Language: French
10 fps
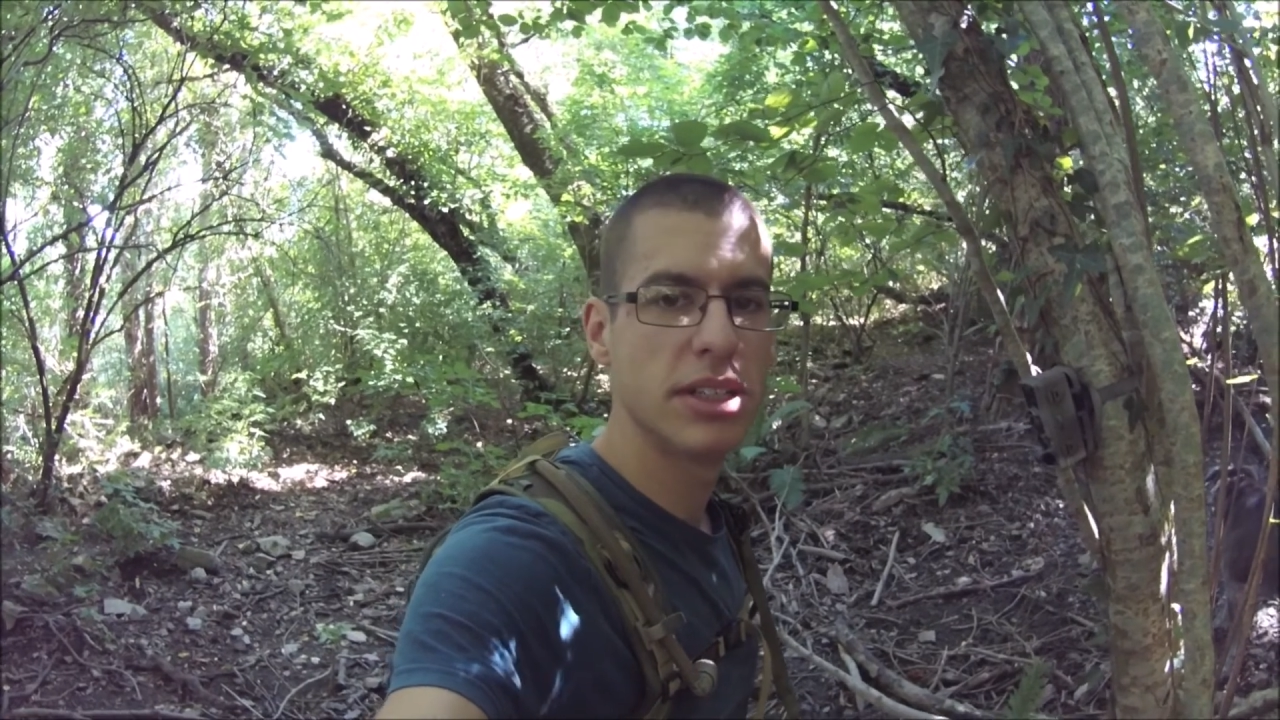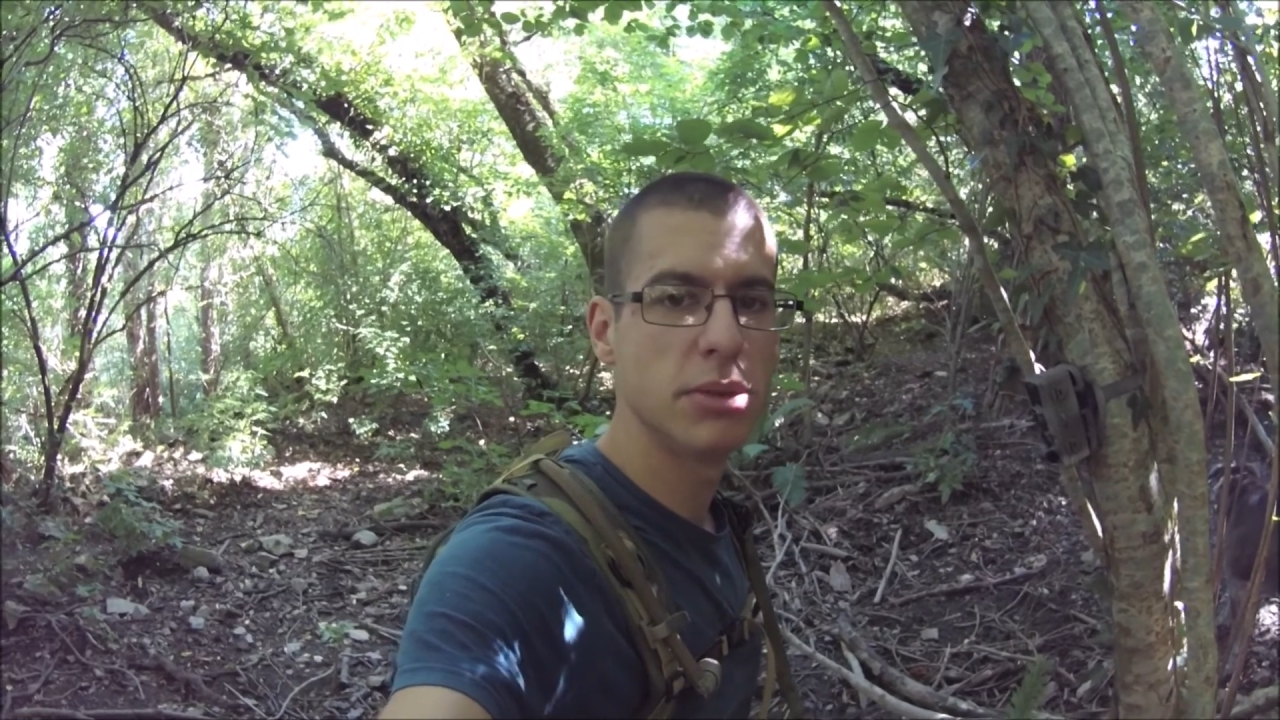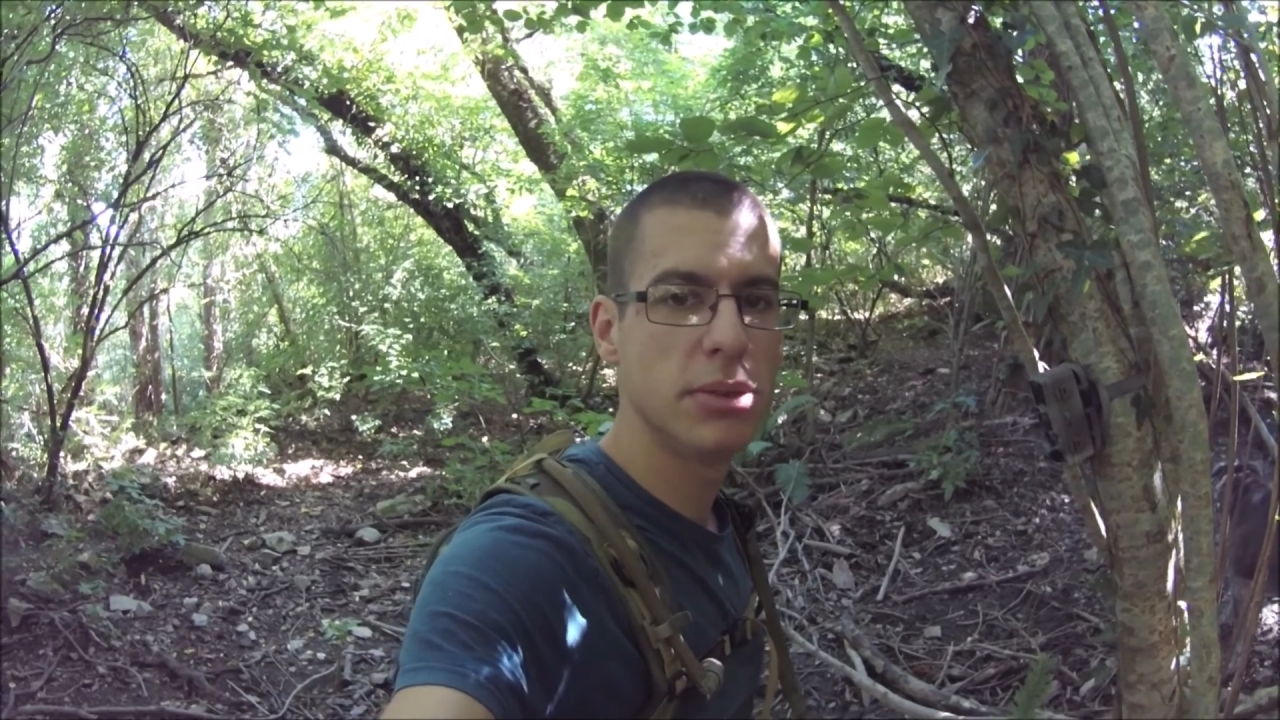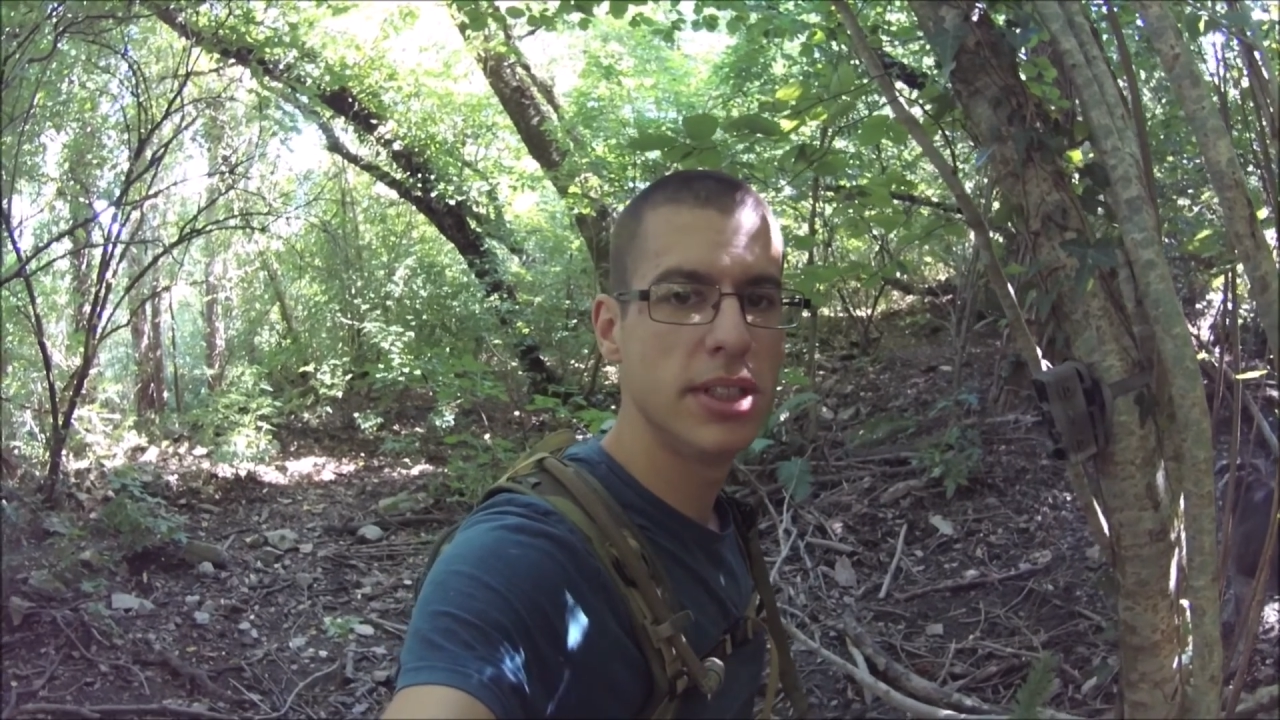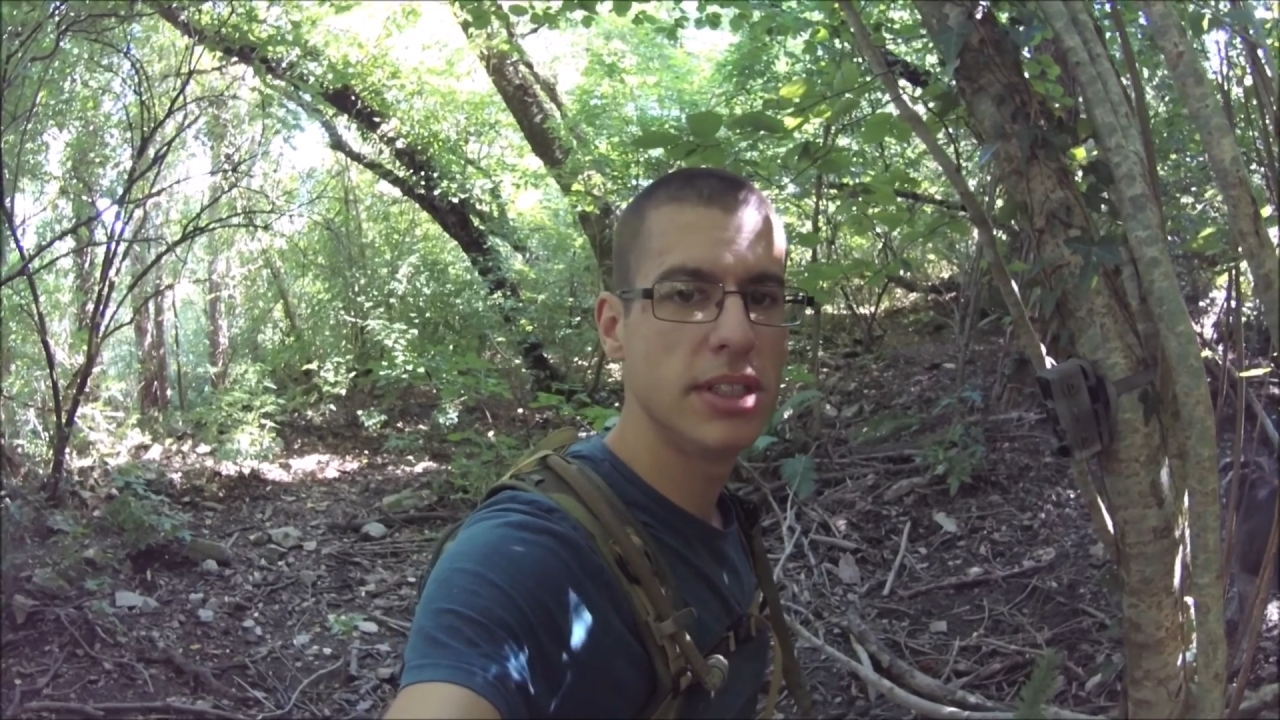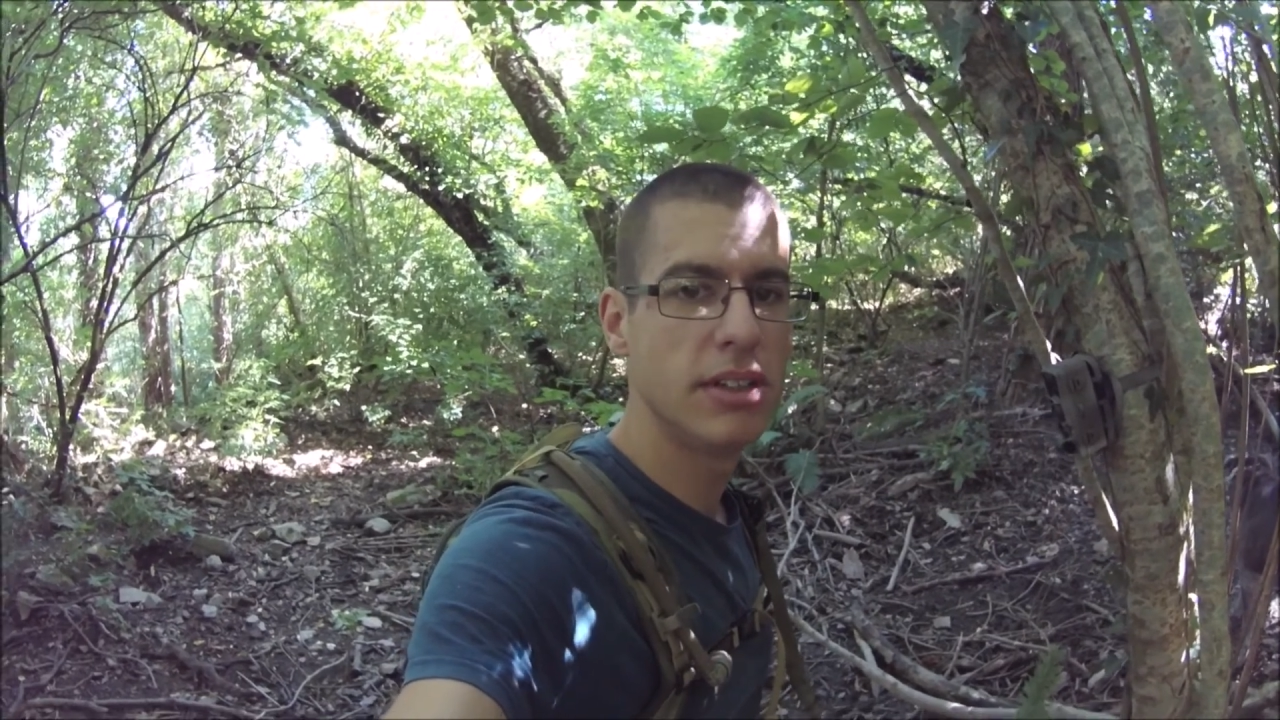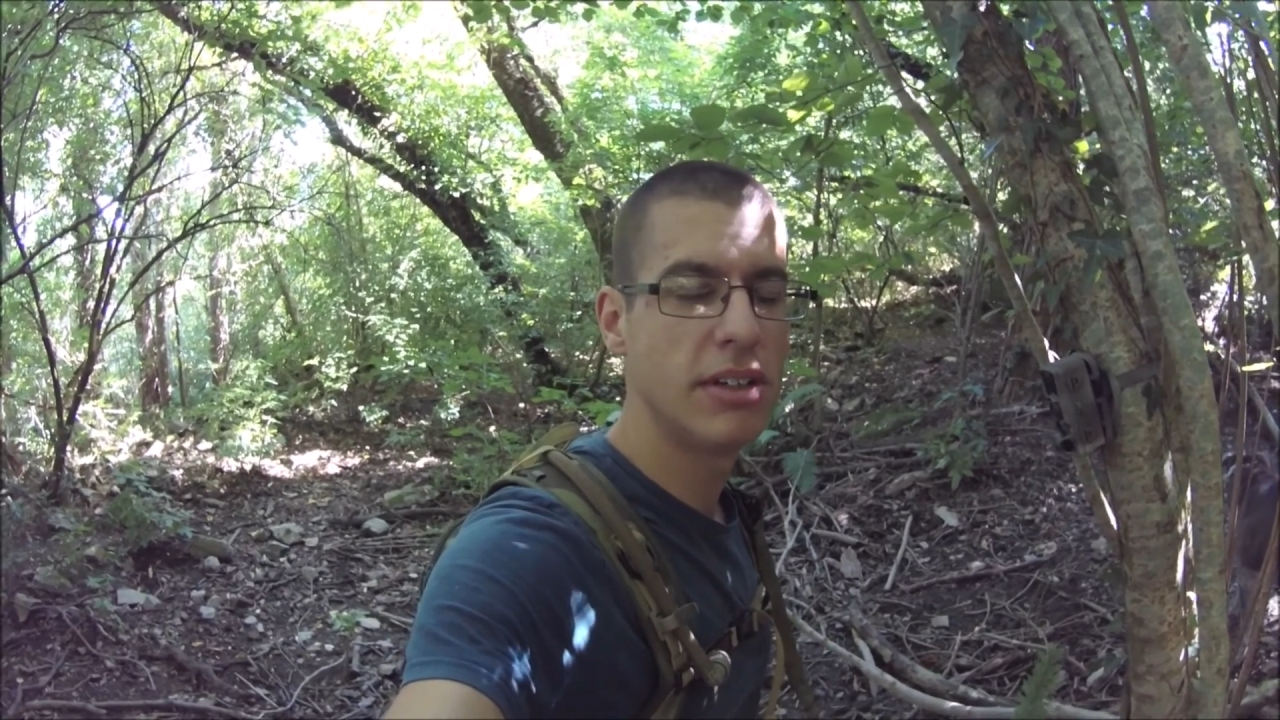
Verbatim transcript: nuit,